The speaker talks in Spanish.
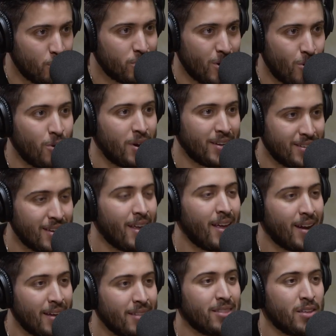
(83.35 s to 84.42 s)
o sea, aunque sí
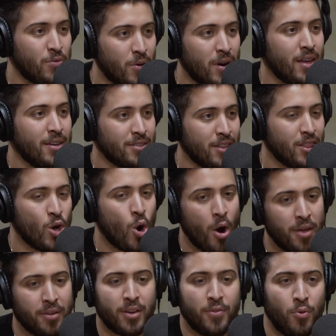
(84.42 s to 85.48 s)
haya gente afuera diciendo,
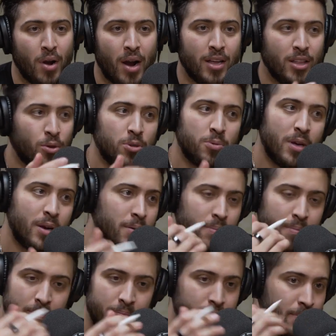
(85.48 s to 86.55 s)
oye, es que fulanito es
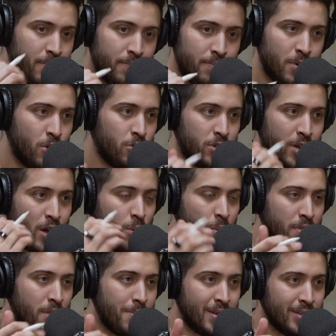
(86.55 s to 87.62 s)
bien grosero y
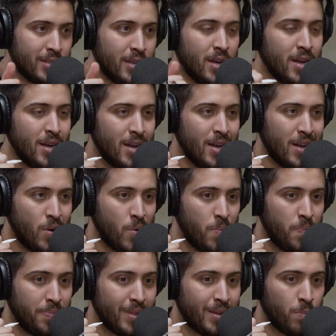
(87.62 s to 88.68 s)
bien demás,
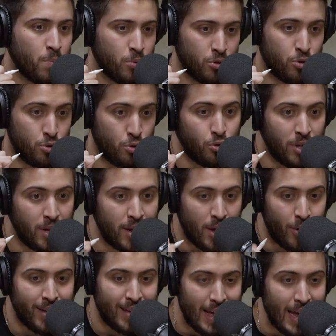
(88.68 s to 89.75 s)
pues yo te diría,
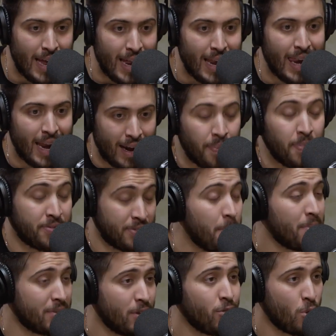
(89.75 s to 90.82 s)
oye, la gente está
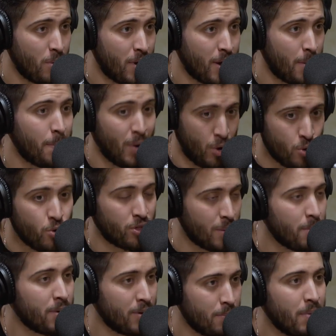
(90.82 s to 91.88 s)
empezando a hablar, pero yo
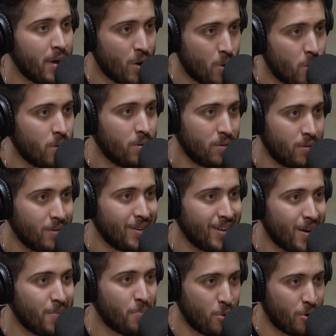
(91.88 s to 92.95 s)
también veo
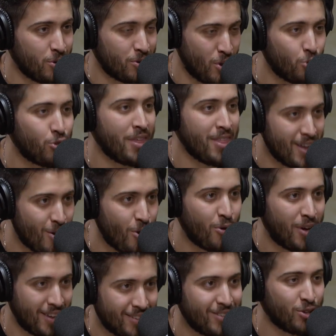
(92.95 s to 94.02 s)
el por... O sea, yo te
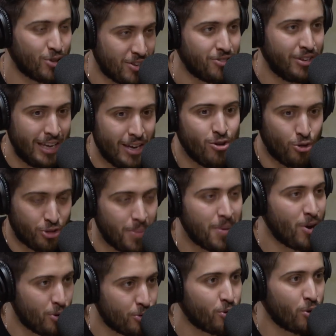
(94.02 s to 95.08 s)
digo que sí, o sea, sí, yo,
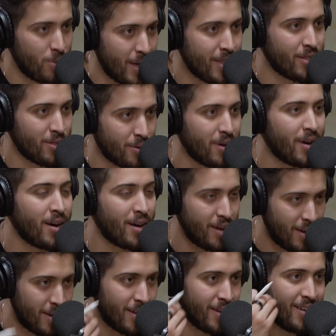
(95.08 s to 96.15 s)
también lo, estoy viendo.
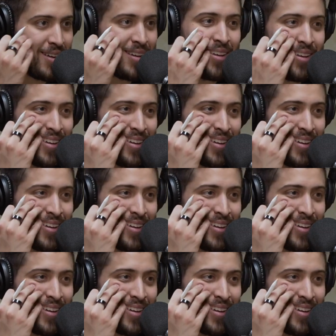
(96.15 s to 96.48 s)
Exacto.